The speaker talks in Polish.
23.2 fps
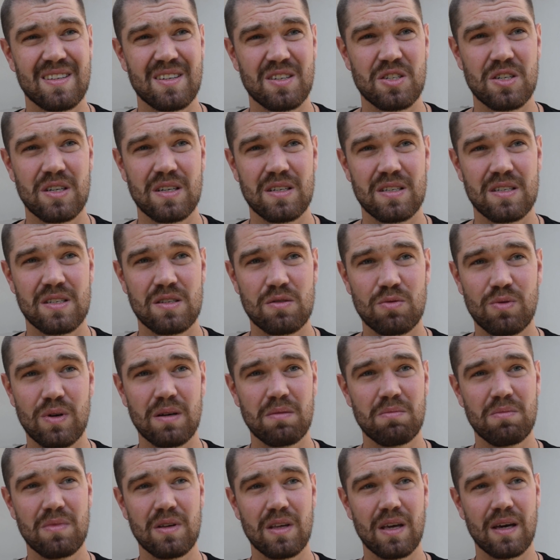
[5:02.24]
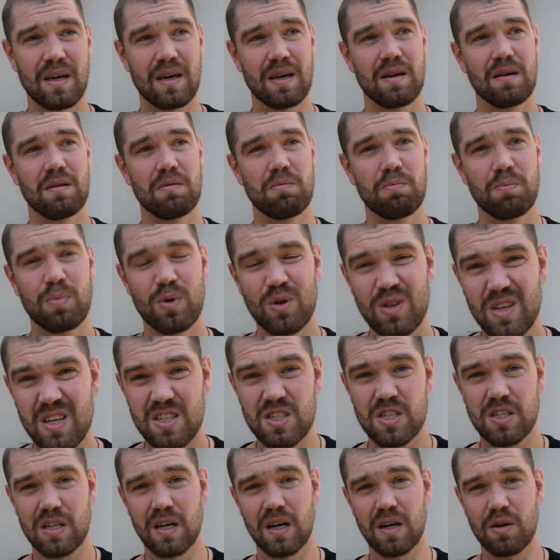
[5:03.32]
to, że zły mnie
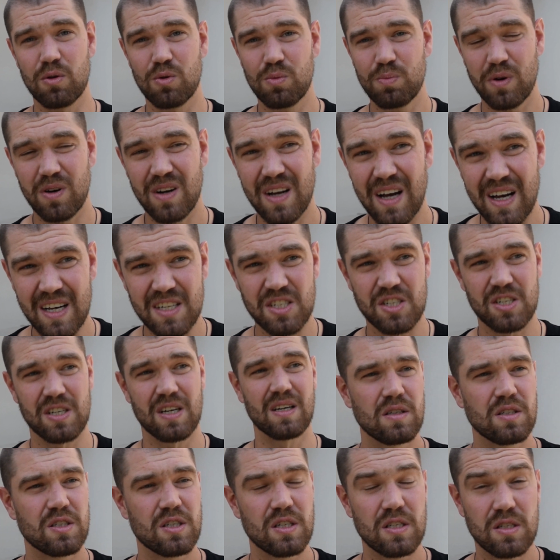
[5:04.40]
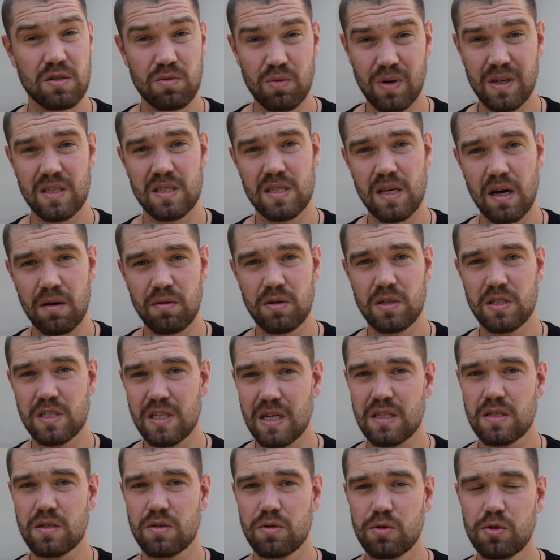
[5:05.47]
poniża, upokarza, że zły cały
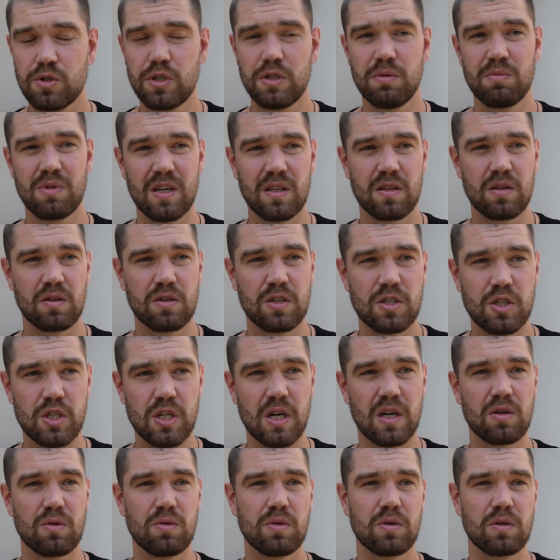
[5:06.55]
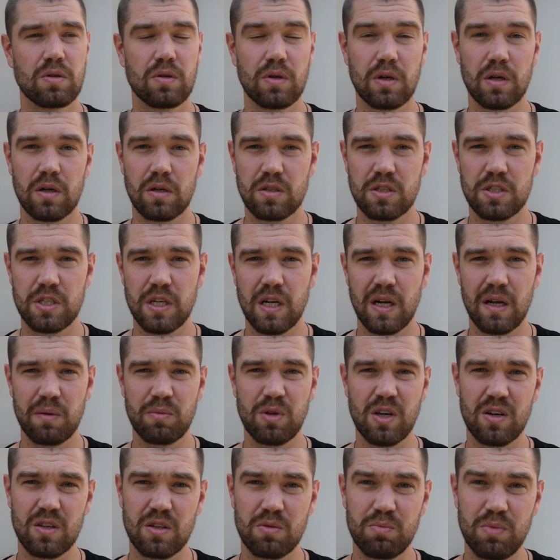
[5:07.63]
czas kusi mnie do grzechu, który oddziela
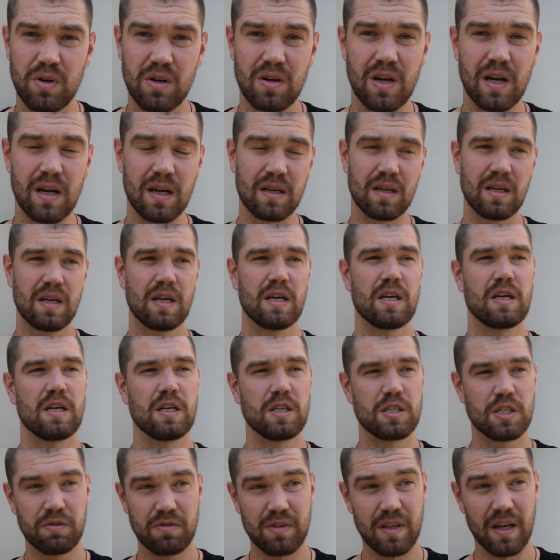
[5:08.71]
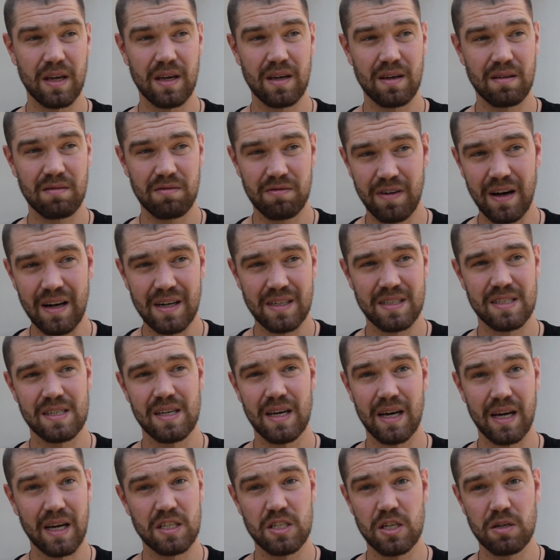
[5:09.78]
mnie od Boga i że w tej walce
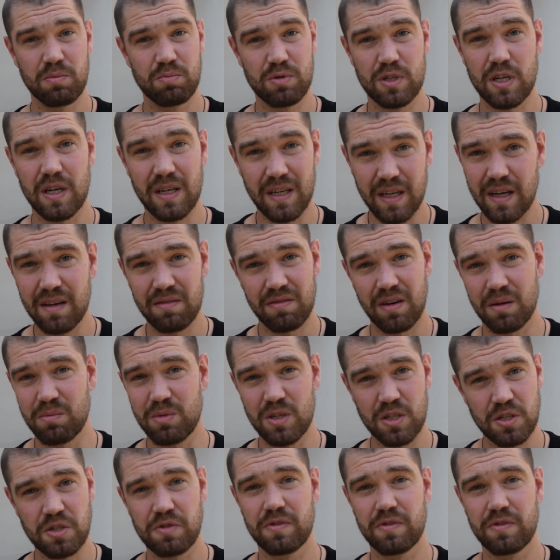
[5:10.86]
ja raczej przegrywam niż